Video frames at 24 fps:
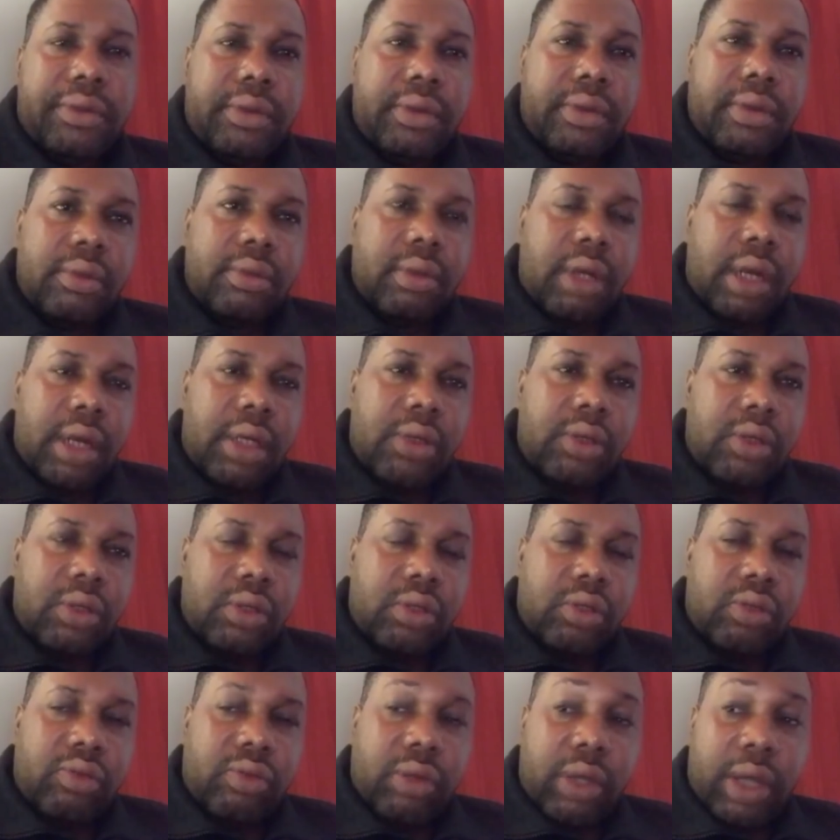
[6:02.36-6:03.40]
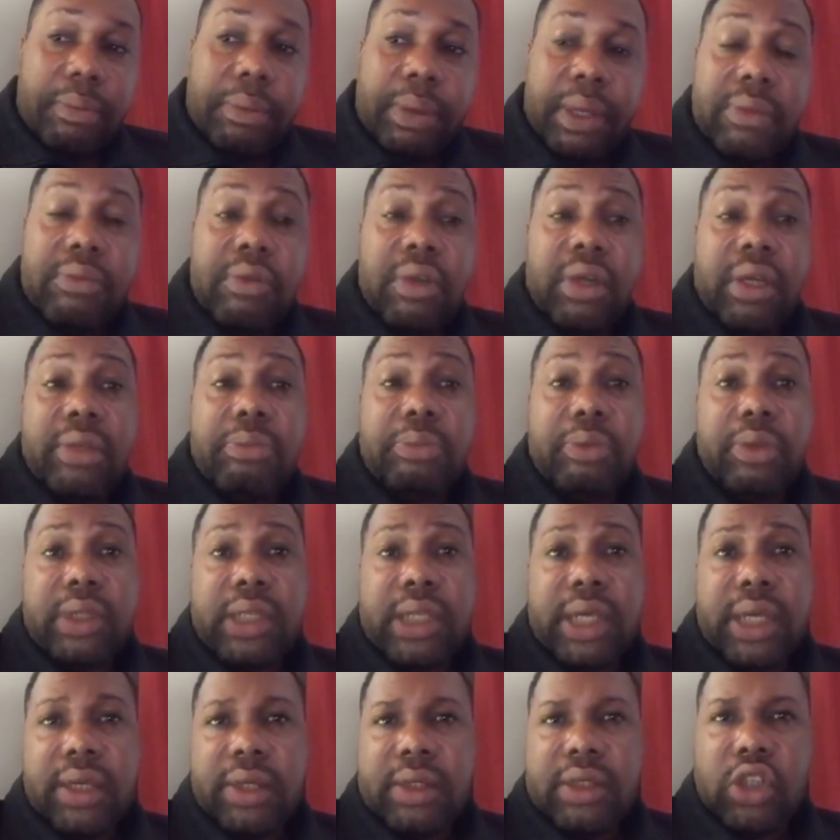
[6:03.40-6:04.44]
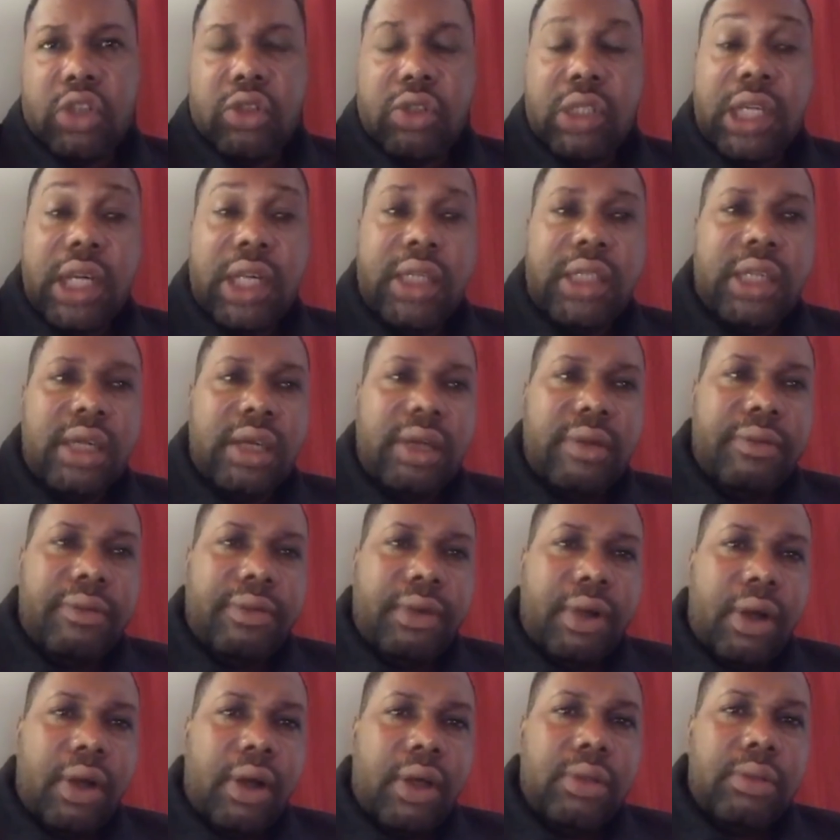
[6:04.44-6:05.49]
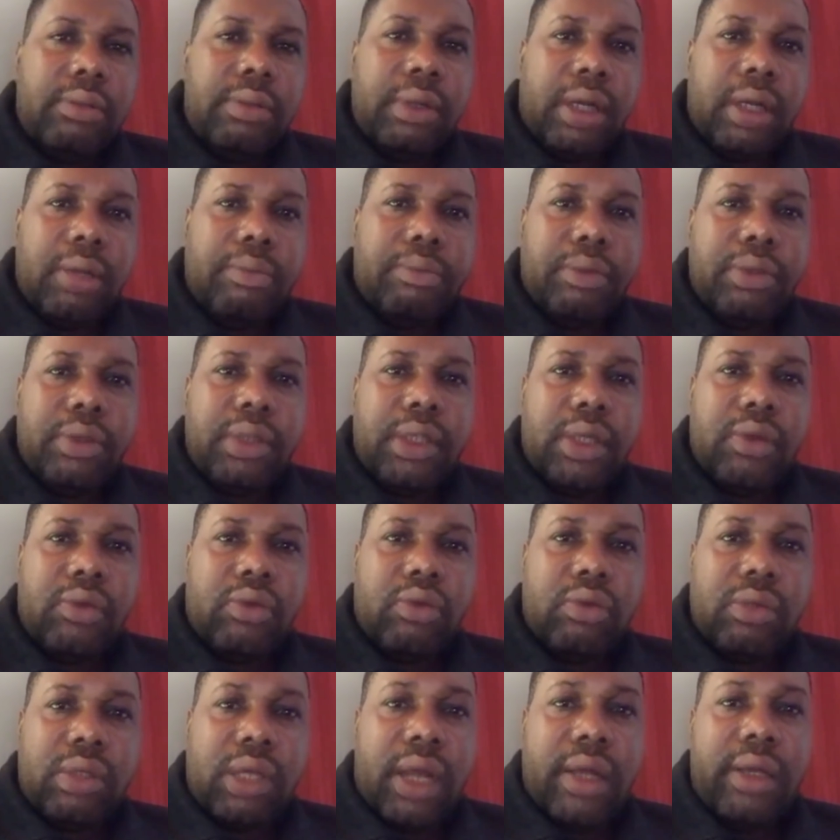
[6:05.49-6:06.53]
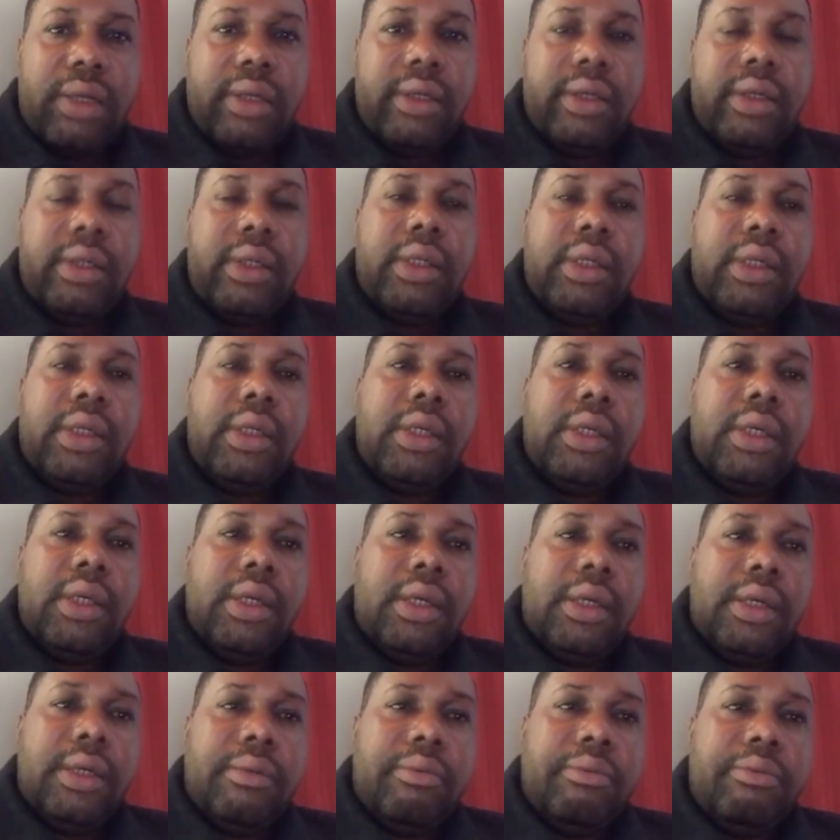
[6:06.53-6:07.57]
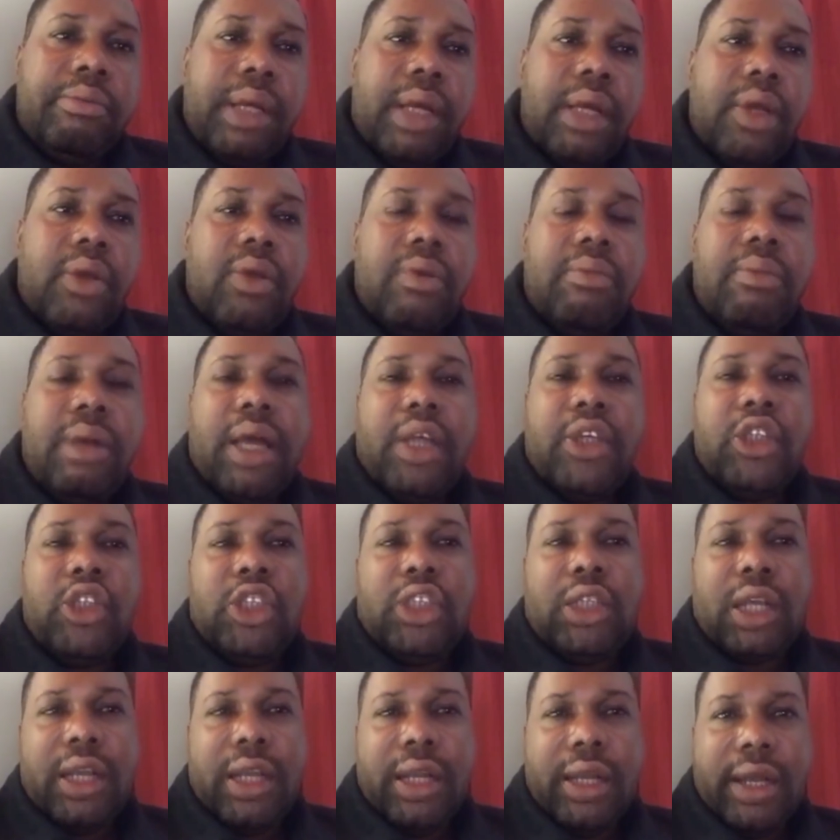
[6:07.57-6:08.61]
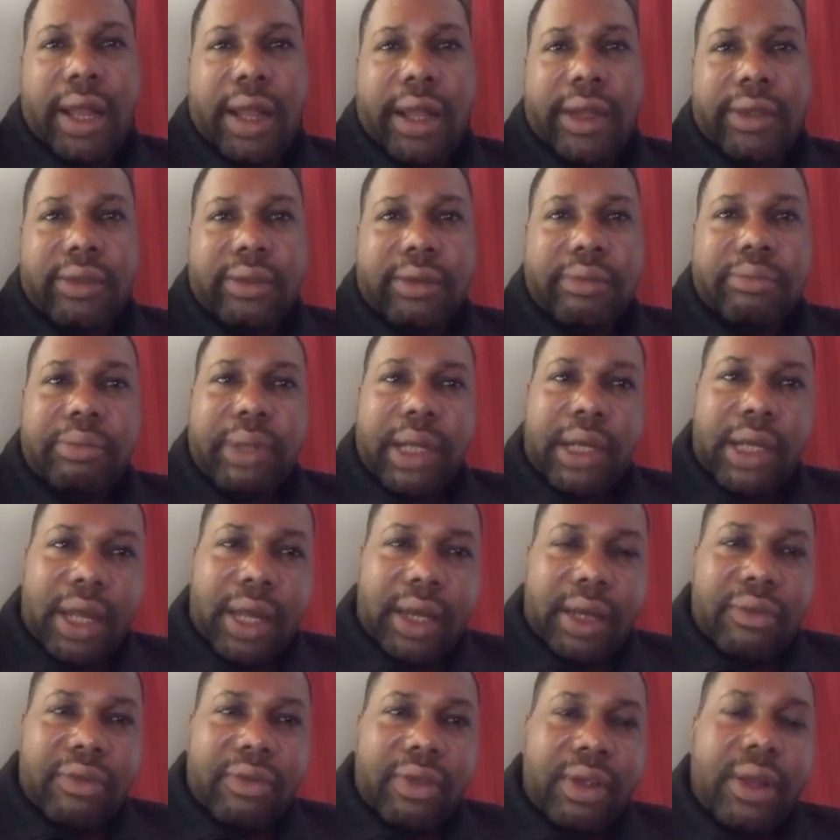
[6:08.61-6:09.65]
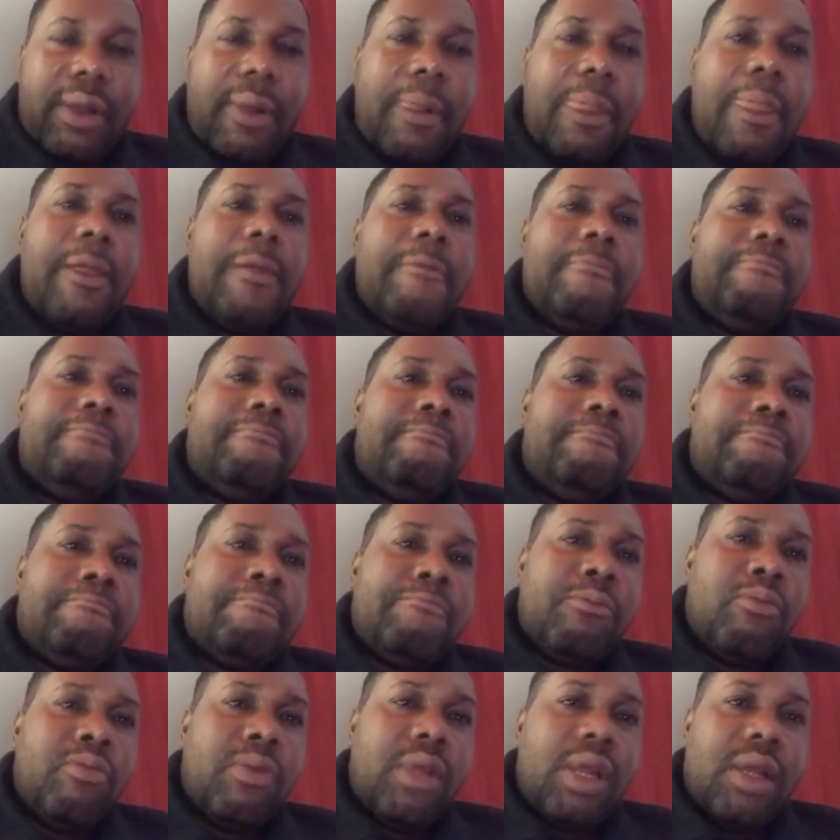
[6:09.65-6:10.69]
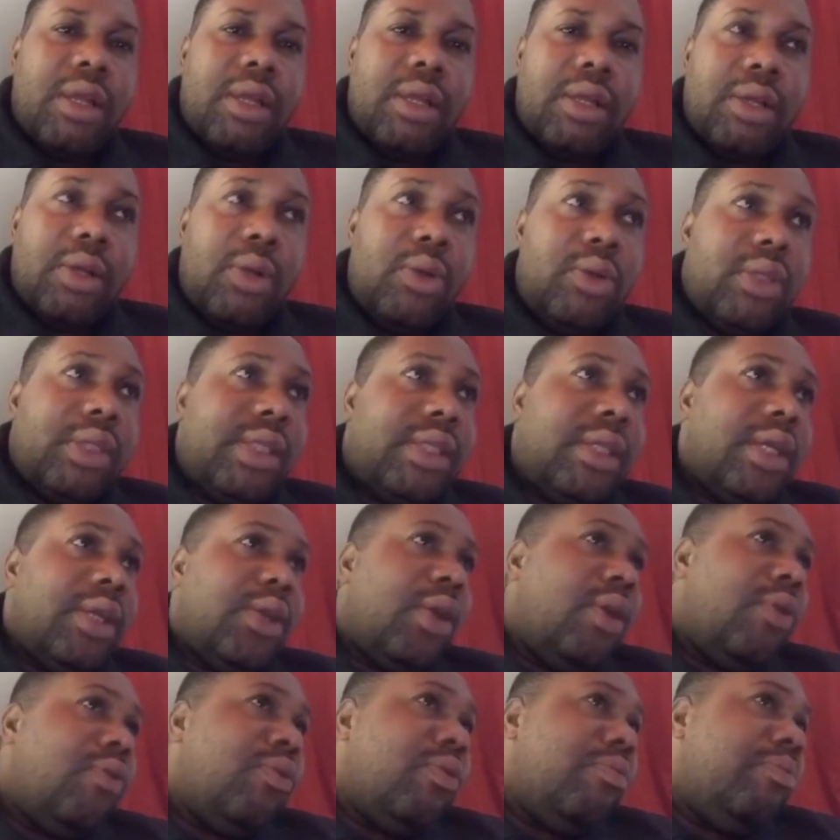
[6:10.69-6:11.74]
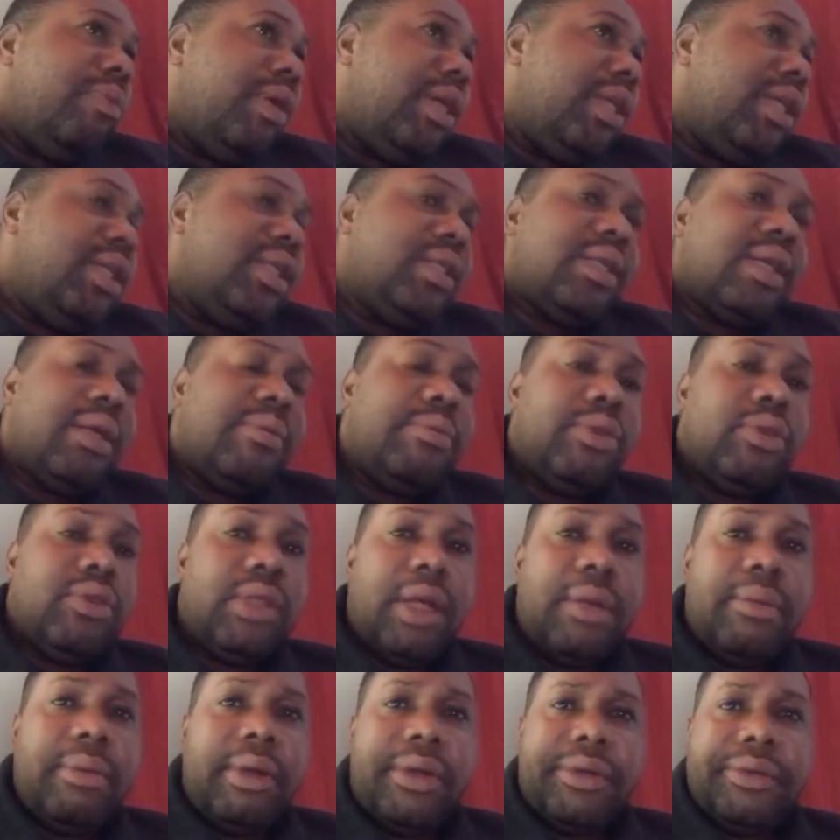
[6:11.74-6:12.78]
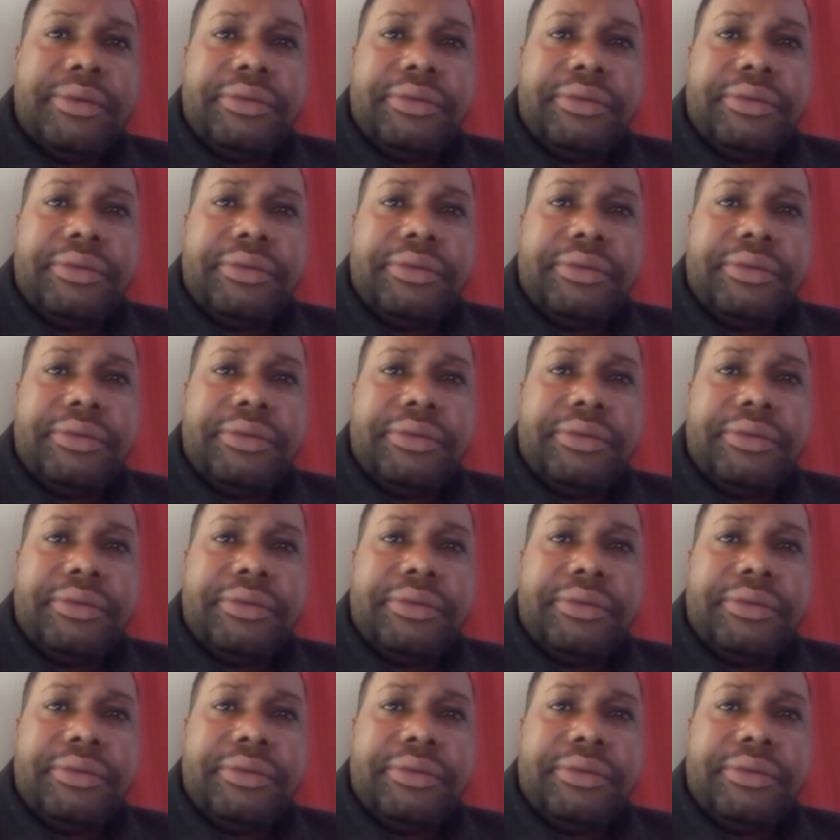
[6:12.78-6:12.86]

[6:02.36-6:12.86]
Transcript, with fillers: voilà, donc je viens à peine me reposer, changer les téléphones, me reposer, tout ça. Ben, le maréchal est là, ben arrivé, que le Seigneur vous bénisse abondamment.